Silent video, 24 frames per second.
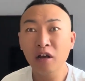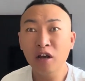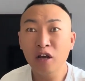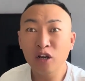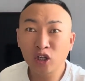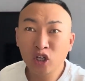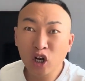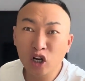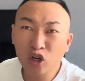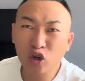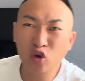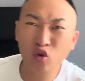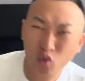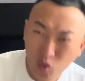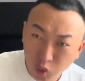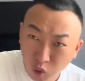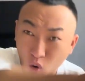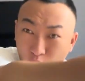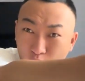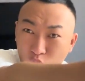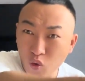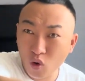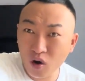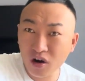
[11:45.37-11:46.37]
上来
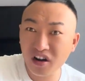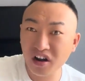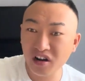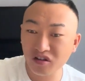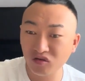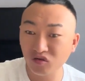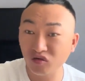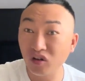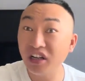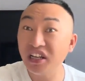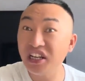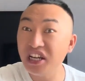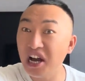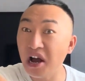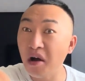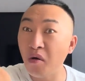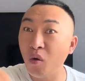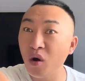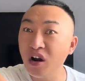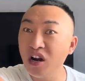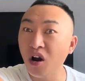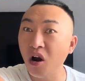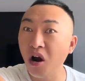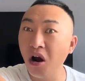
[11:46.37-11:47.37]
哐哐两杵子，你敢
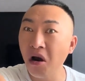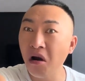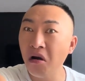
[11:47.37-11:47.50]
还手